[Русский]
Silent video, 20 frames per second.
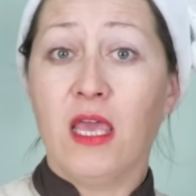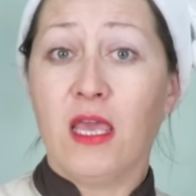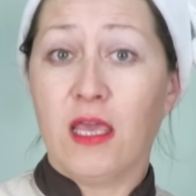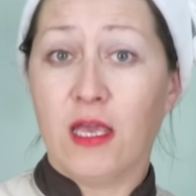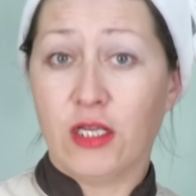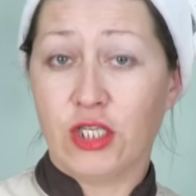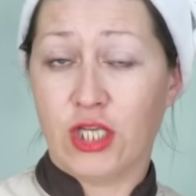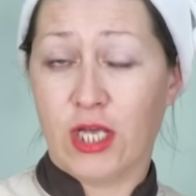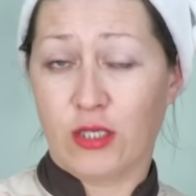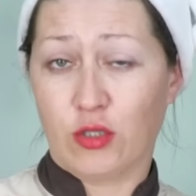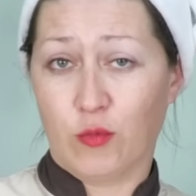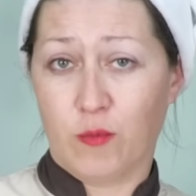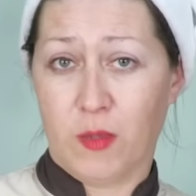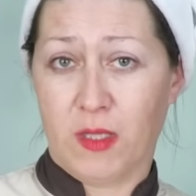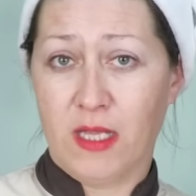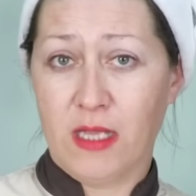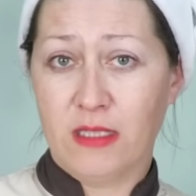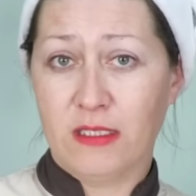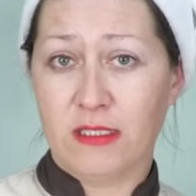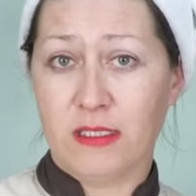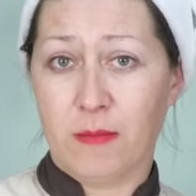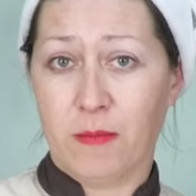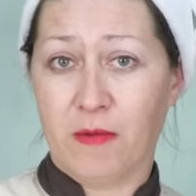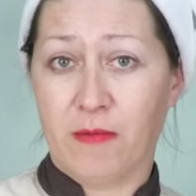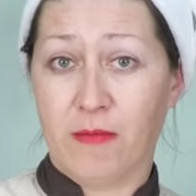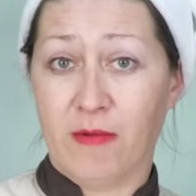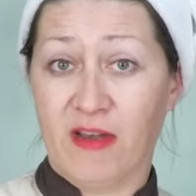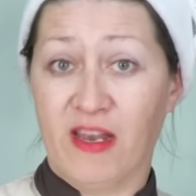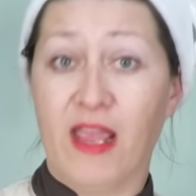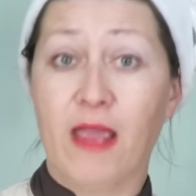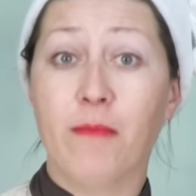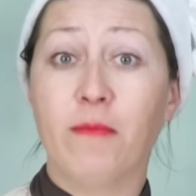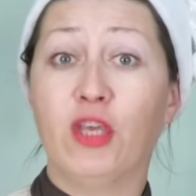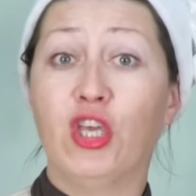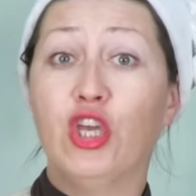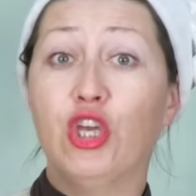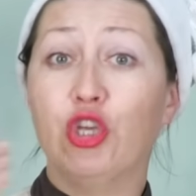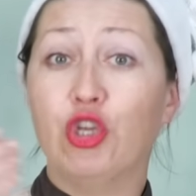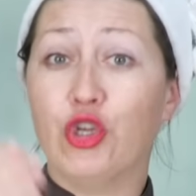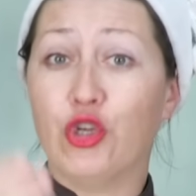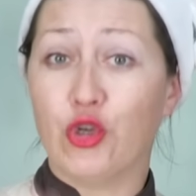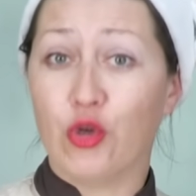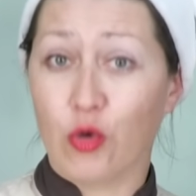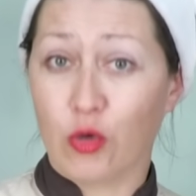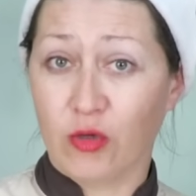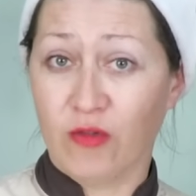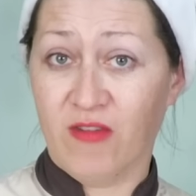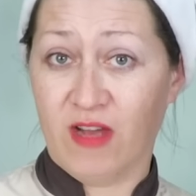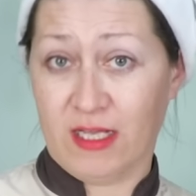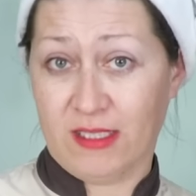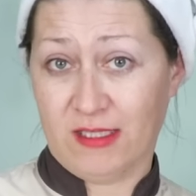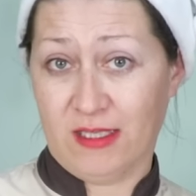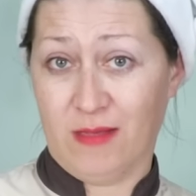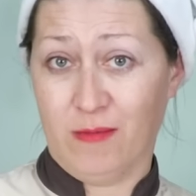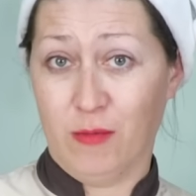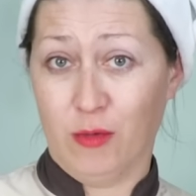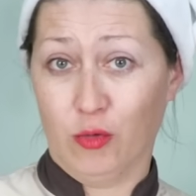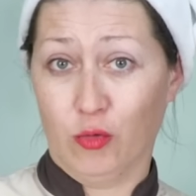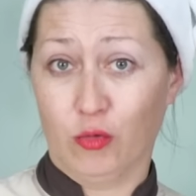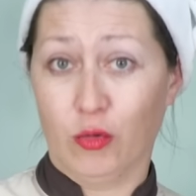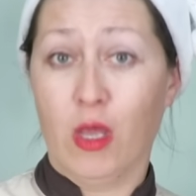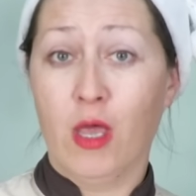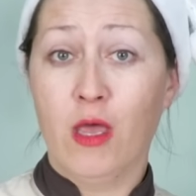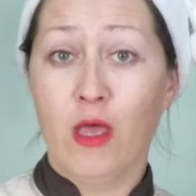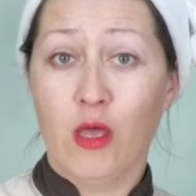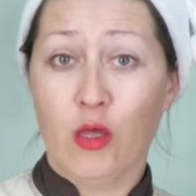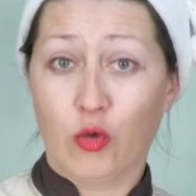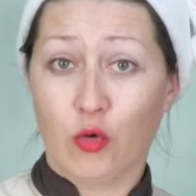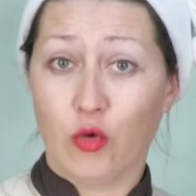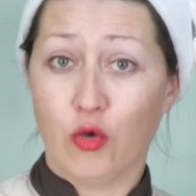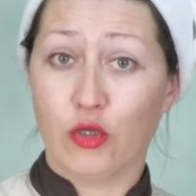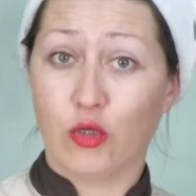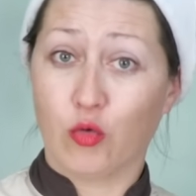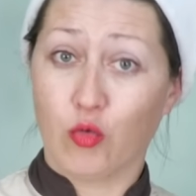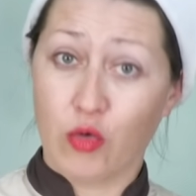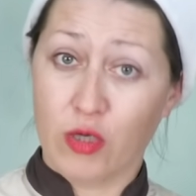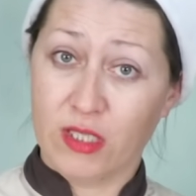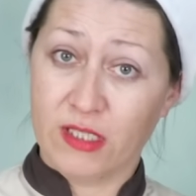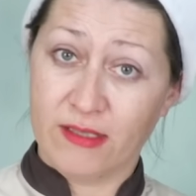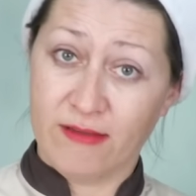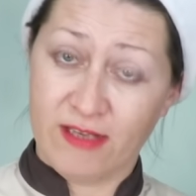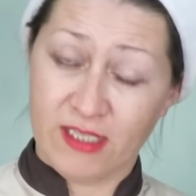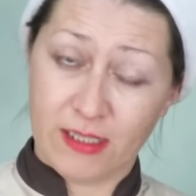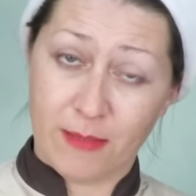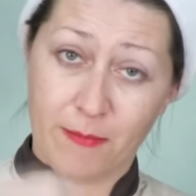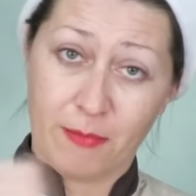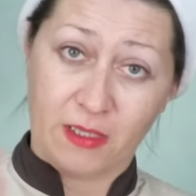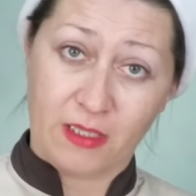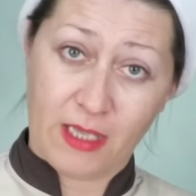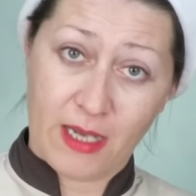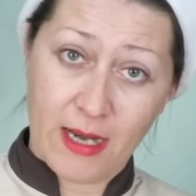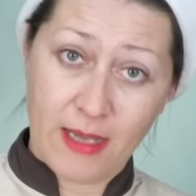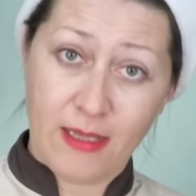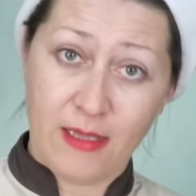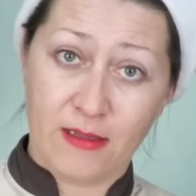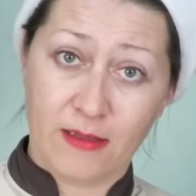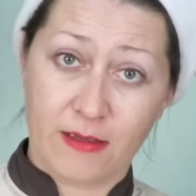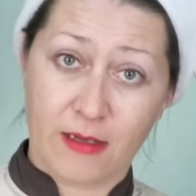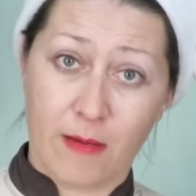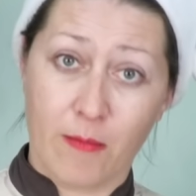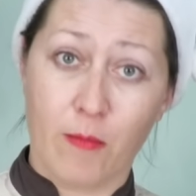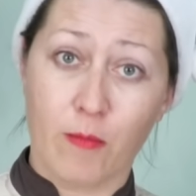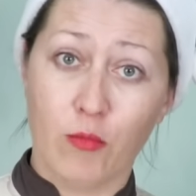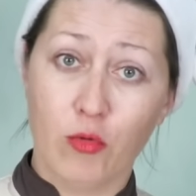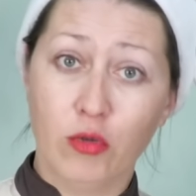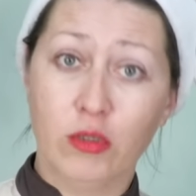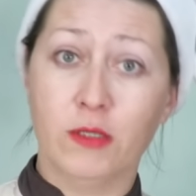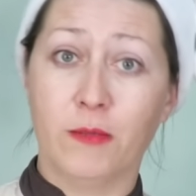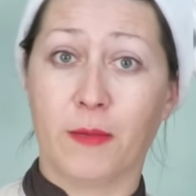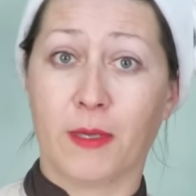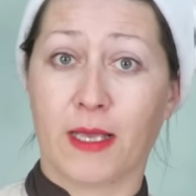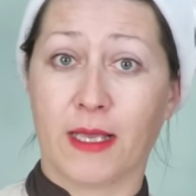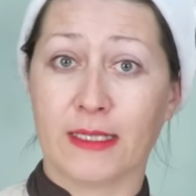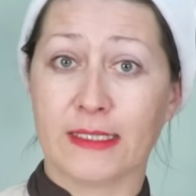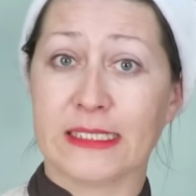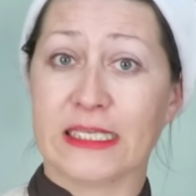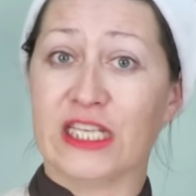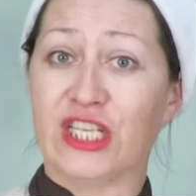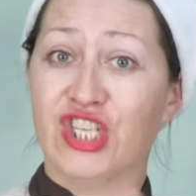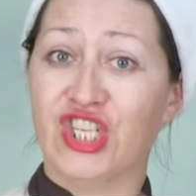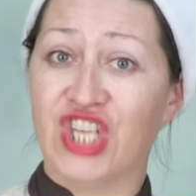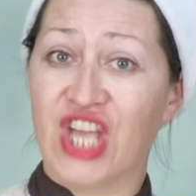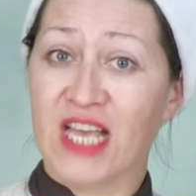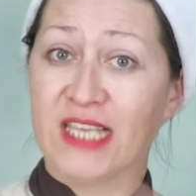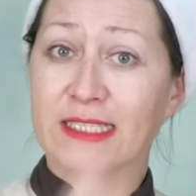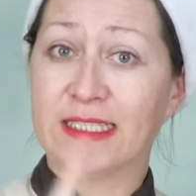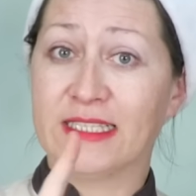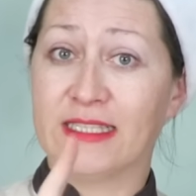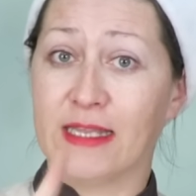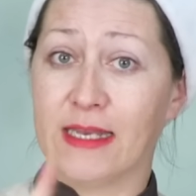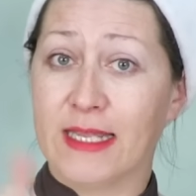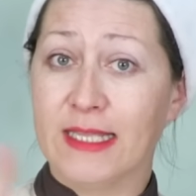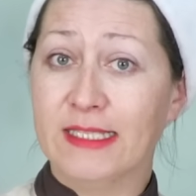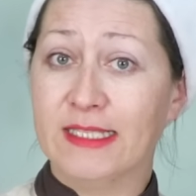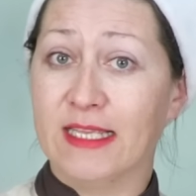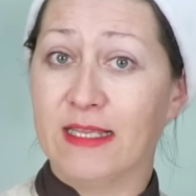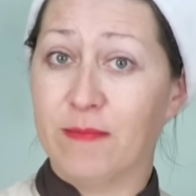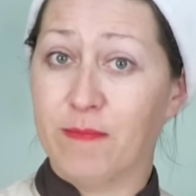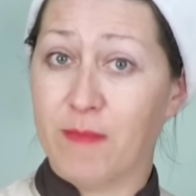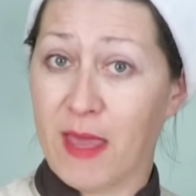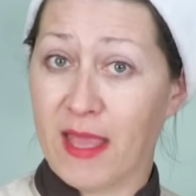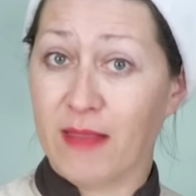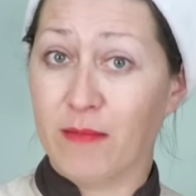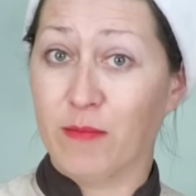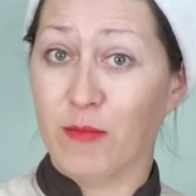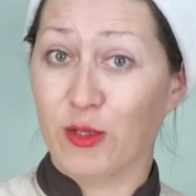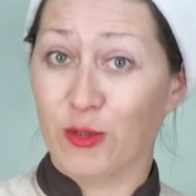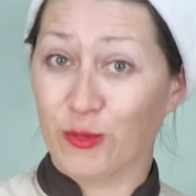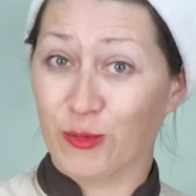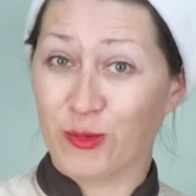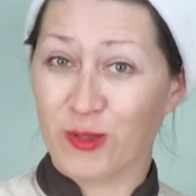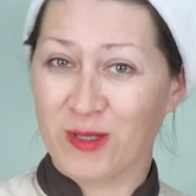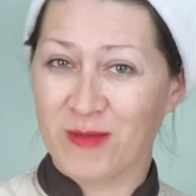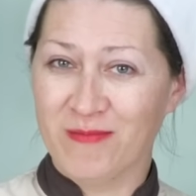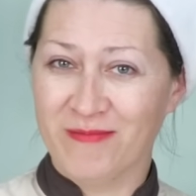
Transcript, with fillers: И к часу 15 прибавляем еще 20 минут. То есть курица весом 1,5 килограмма будет запекаться час 35 минут.